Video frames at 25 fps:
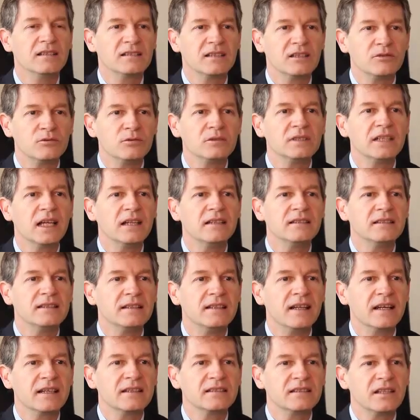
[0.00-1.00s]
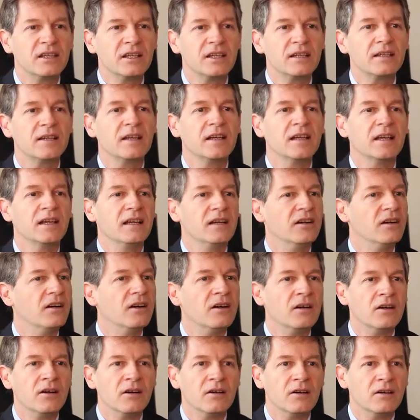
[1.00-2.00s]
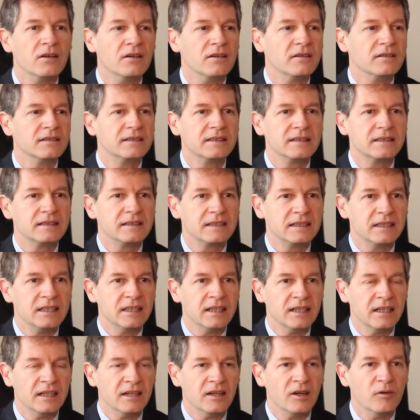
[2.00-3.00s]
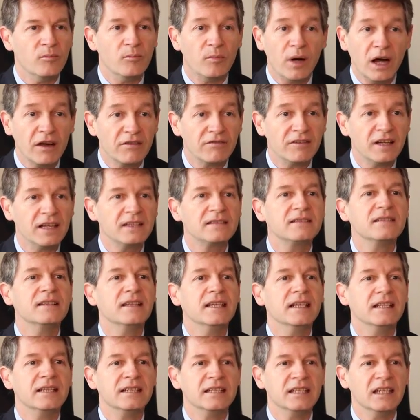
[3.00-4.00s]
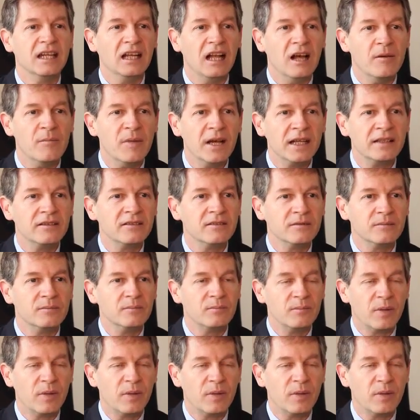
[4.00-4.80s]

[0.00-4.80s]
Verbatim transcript: c'est une qualité d'accès euh, qui est euh, parfaite et qui est la même